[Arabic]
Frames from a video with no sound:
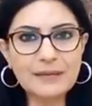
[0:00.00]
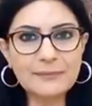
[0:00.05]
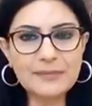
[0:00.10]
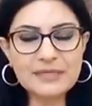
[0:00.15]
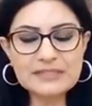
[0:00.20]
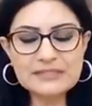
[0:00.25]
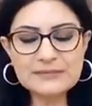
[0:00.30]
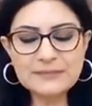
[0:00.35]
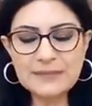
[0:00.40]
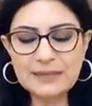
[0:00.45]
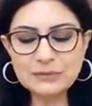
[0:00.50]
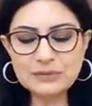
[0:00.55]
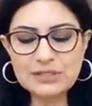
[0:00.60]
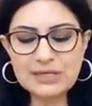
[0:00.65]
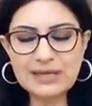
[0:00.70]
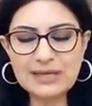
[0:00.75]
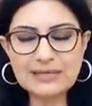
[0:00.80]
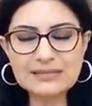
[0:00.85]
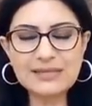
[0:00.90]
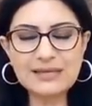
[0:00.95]
بالنسبه
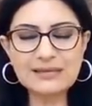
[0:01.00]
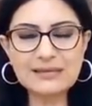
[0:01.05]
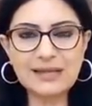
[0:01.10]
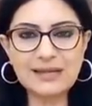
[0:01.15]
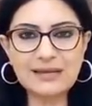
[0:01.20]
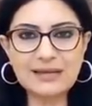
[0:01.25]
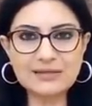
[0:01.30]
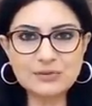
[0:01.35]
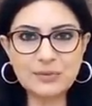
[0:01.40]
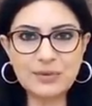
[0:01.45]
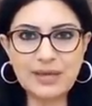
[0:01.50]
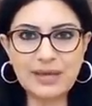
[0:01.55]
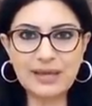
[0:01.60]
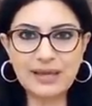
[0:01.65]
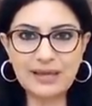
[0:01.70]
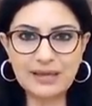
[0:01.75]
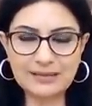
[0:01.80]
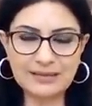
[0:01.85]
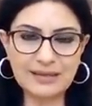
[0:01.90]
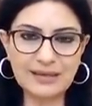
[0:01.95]
لبرج الاسد الاجواء
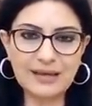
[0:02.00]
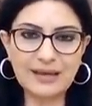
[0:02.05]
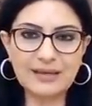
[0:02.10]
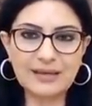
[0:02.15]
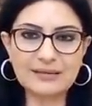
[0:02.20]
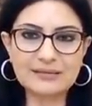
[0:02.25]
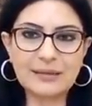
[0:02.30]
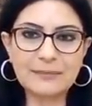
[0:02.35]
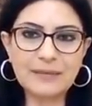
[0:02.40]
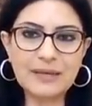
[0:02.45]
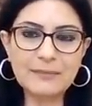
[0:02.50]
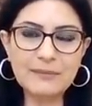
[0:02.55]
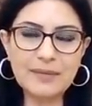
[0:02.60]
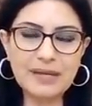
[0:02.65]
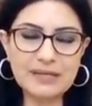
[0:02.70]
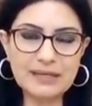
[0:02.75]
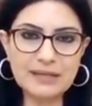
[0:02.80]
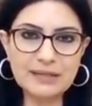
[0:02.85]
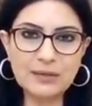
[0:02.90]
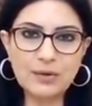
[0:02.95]
هادئه
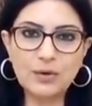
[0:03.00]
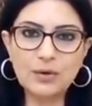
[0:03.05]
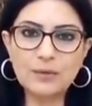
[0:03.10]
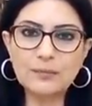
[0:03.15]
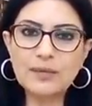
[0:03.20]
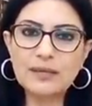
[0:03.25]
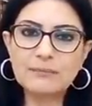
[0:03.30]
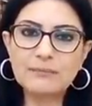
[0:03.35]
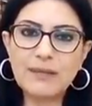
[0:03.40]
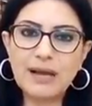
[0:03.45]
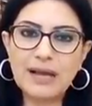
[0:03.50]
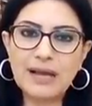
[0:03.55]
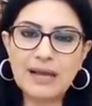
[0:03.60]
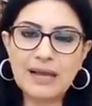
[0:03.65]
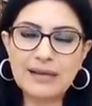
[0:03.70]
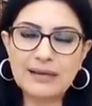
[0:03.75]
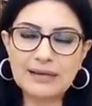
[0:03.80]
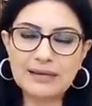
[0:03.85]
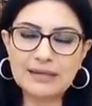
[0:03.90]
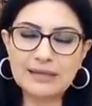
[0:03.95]
تماما اليوم مع
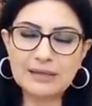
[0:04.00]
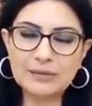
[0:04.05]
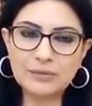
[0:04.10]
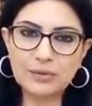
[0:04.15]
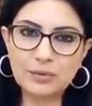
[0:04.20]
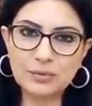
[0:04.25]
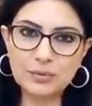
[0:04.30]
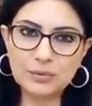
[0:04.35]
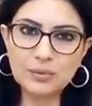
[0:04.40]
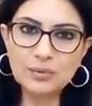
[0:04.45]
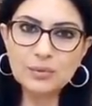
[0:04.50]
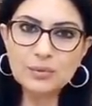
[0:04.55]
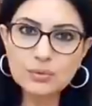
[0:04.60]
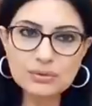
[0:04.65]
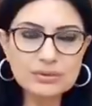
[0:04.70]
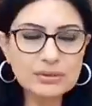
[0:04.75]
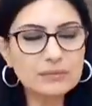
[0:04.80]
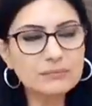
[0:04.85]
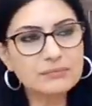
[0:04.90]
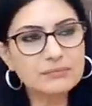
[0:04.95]
حركه
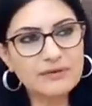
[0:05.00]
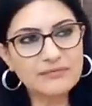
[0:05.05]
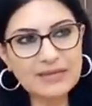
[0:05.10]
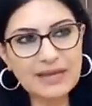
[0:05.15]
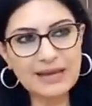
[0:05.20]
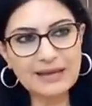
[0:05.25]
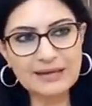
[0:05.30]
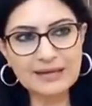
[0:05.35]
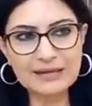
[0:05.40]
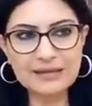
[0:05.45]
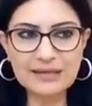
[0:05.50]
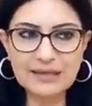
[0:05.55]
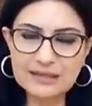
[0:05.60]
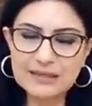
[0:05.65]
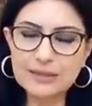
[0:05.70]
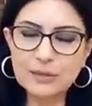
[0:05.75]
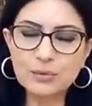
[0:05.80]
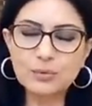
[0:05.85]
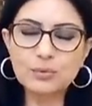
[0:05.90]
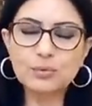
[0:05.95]
ركود ما في حركه
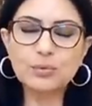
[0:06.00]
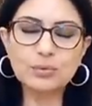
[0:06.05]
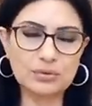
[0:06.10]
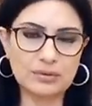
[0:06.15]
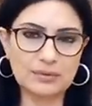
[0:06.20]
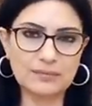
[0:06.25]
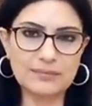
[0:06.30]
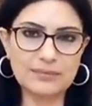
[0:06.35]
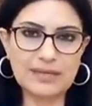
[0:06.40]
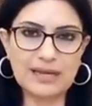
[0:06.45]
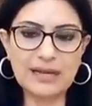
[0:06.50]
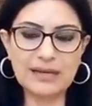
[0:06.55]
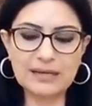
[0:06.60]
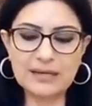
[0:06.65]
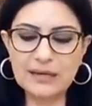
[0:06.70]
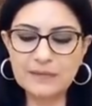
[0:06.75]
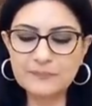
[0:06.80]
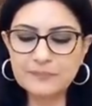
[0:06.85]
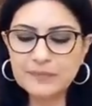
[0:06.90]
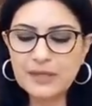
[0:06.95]
هي ركود
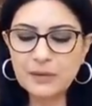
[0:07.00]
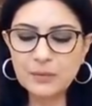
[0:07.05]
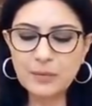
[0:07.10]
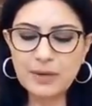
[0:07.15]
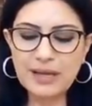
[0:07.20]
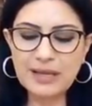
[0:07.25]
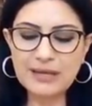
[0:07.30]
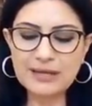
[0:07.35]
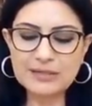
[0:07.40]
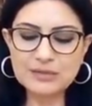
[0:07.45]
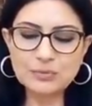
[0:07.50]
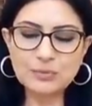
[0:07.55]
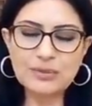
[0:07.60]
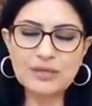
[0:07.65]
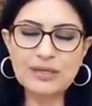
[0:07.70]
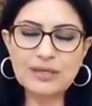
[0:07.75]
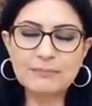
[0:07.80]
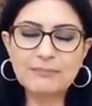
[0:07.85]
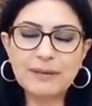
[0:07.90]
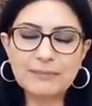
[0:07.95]
بالاحرى
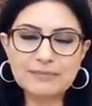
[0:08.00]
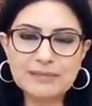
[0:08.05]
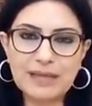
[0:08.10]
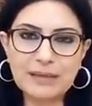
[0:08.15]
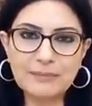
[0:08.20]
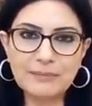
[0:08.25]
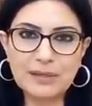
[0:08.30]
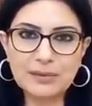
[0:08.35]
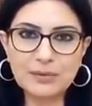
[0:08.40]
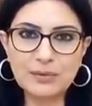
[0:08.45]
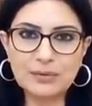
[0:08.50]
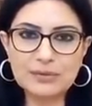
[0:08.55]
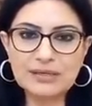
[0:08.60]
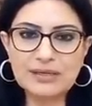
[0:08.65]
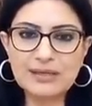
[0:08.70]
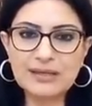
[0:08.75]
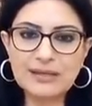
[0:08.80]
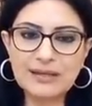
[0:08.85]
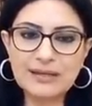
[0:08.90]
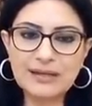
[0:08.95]
والاجواء ما بتحملكم
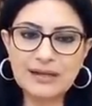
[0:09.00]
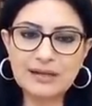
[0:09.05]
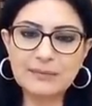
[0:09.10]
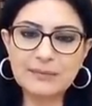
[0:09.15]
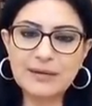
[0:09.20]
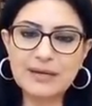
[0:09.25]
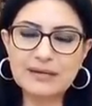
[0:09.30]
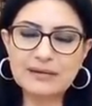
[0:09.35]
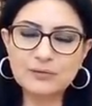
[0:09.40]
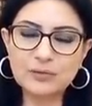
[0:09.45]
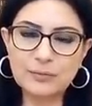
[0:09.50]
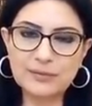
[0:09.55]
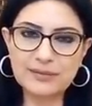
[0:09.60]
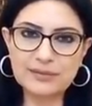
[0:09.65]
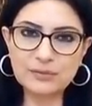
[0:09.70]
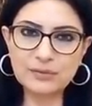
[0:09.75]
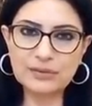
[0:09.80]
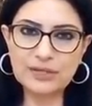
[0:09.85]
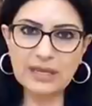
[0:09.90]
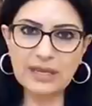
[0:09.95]
كل الاخبار اللي انتم
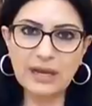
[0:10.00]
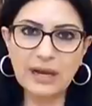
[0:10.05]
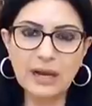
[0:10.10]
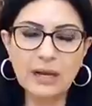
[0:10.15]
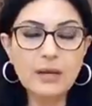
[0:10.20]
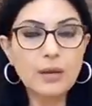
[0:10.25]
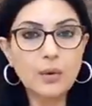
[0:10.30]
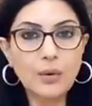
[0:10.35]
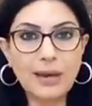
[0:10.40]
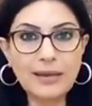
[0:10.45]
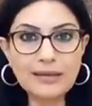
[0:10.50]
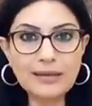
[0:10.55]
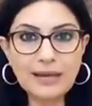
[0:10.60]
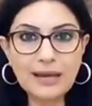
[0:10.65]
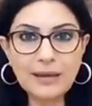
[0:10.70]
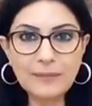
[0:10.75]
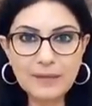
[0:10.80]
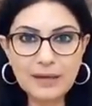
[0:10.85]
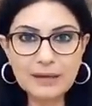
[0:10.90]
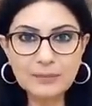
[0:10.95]
بدكم اياها واي
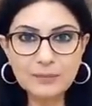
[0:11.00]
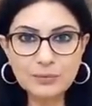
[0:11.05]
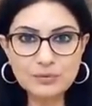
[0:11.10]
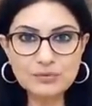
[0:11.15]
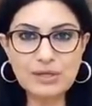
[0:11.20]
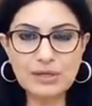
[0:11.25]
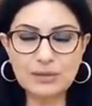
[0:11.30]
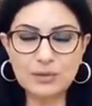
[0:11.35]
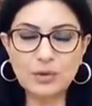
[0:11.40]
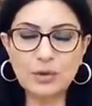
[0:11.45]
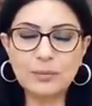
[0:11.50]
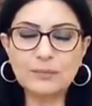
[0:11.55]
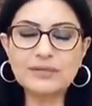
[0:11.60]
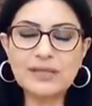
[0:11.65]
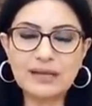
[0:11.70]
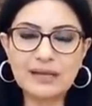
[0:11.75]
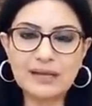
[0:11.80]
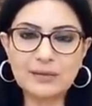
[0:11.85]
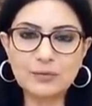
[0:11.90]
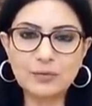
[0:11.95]
خبر بيوصل اليوم
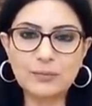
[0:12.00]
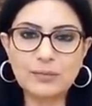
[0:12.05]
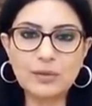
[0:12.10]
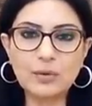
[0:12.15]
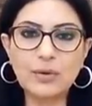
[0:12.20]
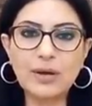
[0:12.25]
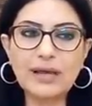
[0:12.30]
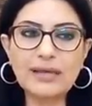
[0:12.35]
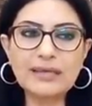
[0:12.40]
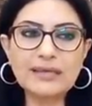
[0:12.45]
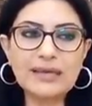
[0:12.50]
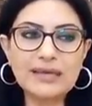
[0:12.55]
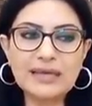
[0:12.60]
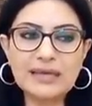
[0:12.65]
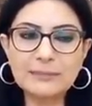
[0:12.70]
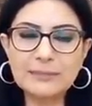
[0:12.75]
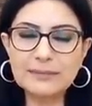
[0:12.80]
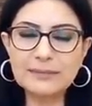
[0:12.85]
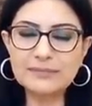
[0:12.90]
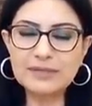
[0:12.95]
تاكدوا منه اي
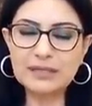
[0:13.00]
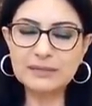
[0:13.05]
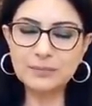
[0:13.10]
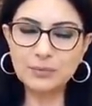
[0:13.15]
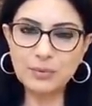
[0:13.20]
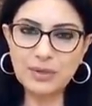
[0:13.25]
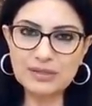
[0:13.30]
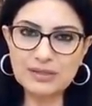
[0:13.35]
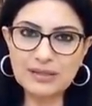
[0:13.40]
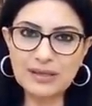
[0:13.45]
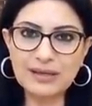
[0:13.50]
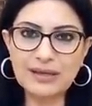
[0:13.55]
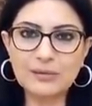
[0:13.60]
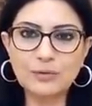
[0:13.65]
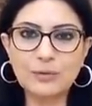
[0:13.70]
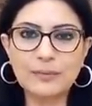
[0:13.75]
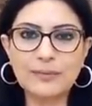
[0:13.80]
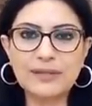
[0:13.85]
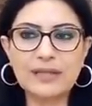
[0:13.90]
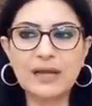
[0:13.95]
كلمه بتكتبوها
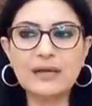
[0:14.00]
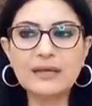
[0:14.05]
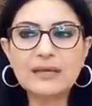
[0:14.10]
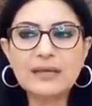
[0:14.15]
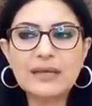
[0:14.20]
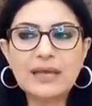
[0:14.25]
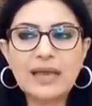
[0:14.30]
تاكدوا منها